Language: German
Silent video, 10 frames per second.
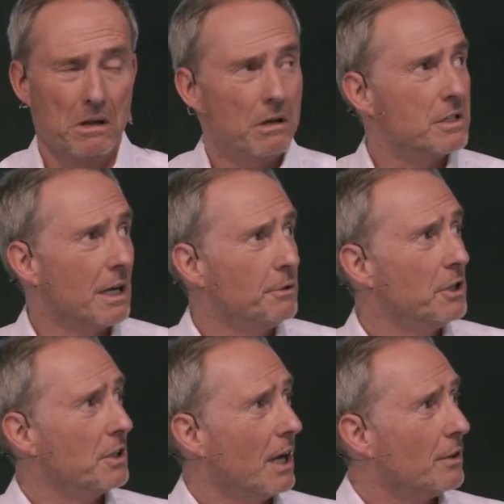Also habe ich
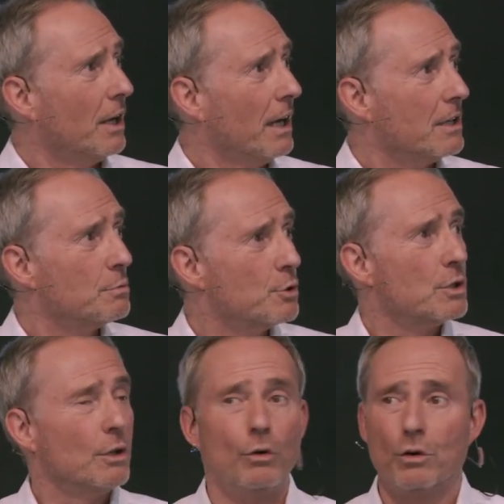gedacht, naja, jetzt musst
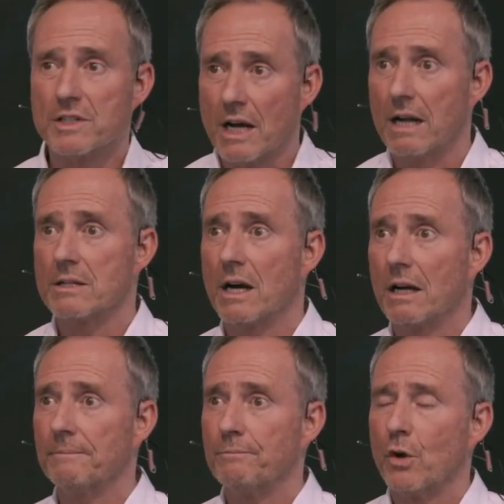du eine hohe Zahl
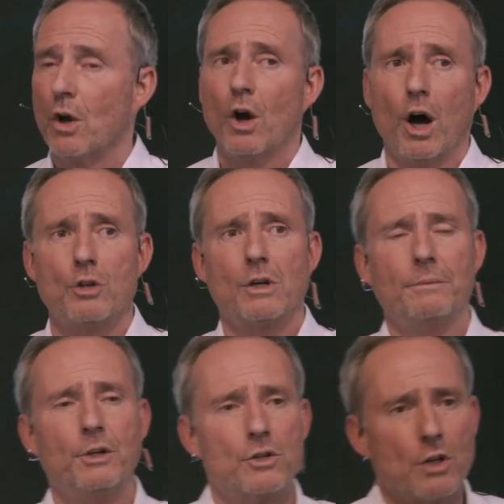sagen. Also habe
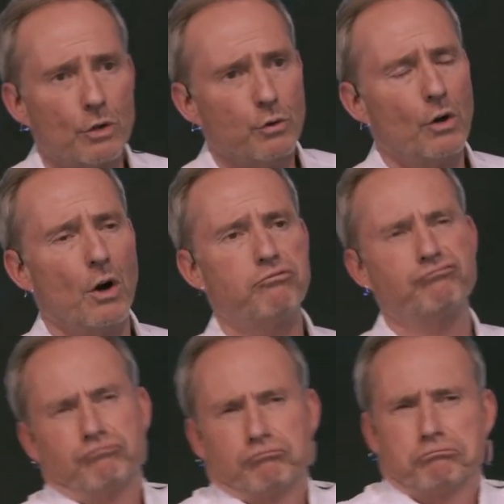ich gesagt, naja,
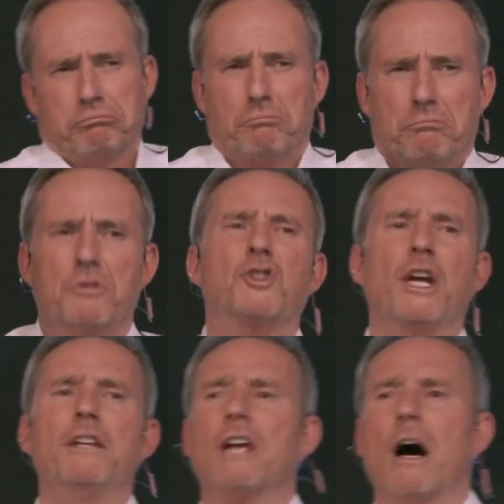
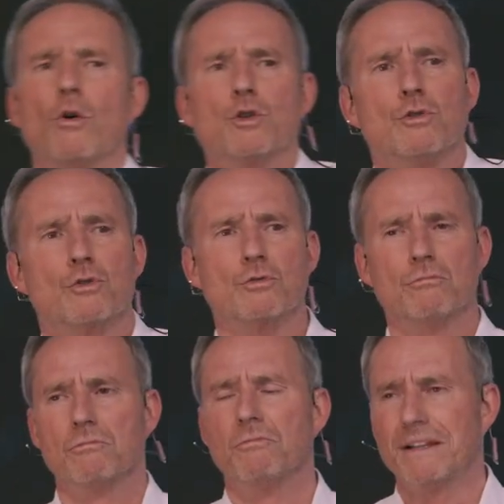10.000
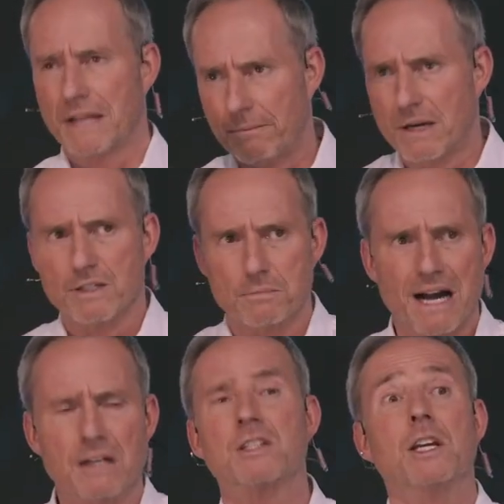war damals
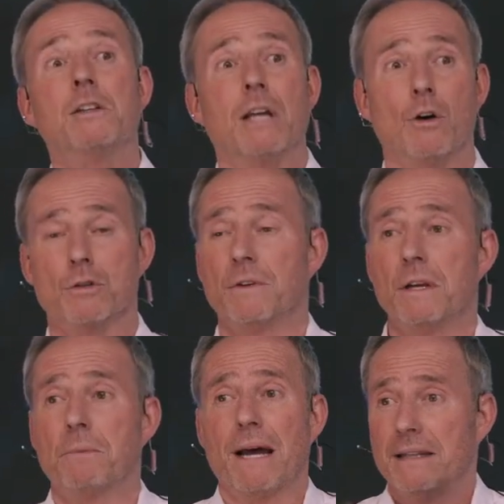Markt, 10.000, wenn du
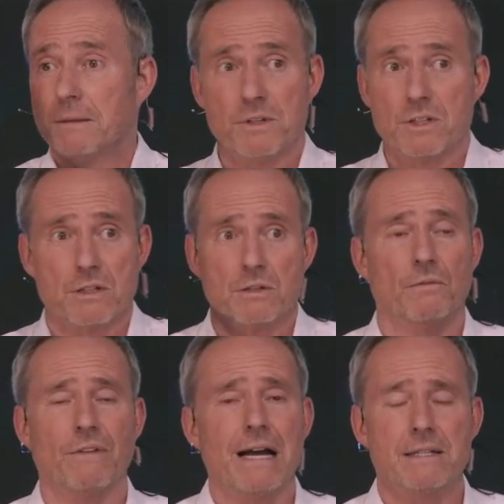pleite bist, ist
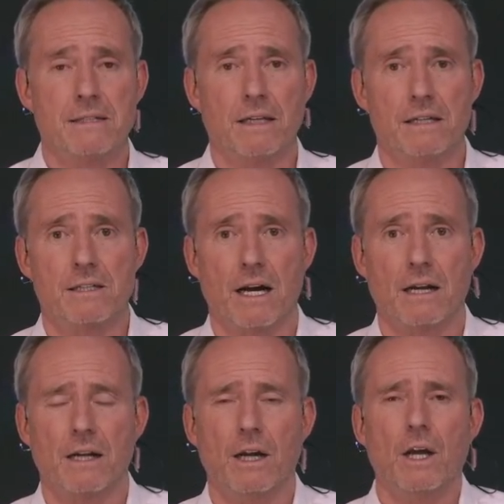eine wahnsinnige Zahl.
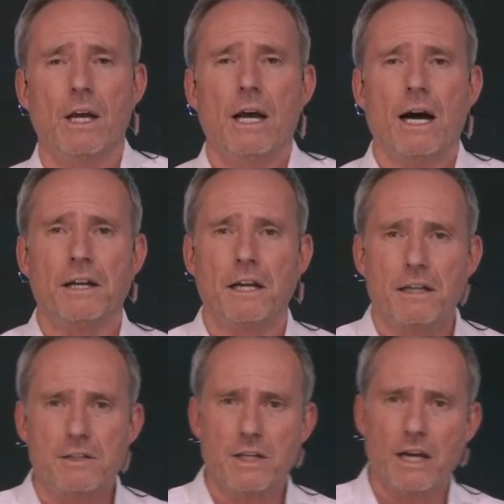Hat er
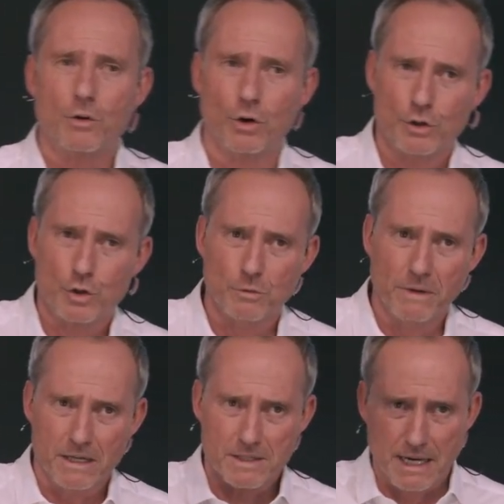sehr kurz zu
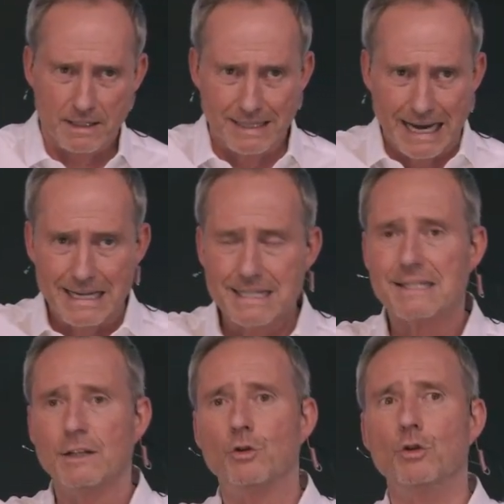mir gesagt, da ist
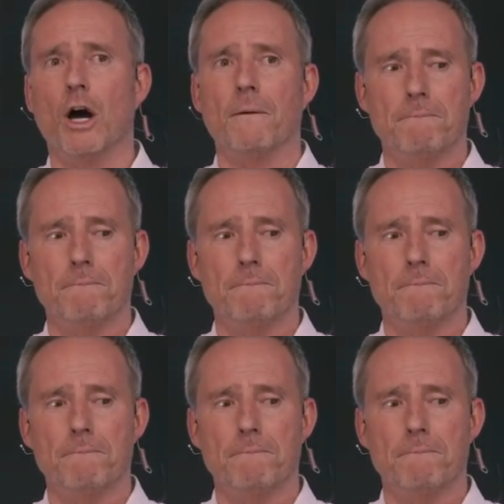die Tür.